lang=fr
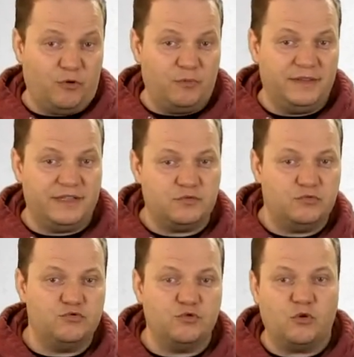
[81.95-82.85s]
les premiers
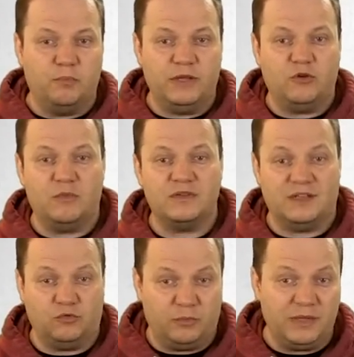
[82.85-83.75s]
tests du jeu complet
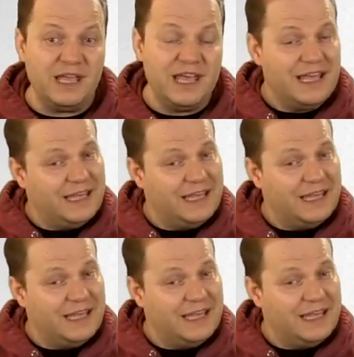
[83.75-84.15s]
commencent à tomber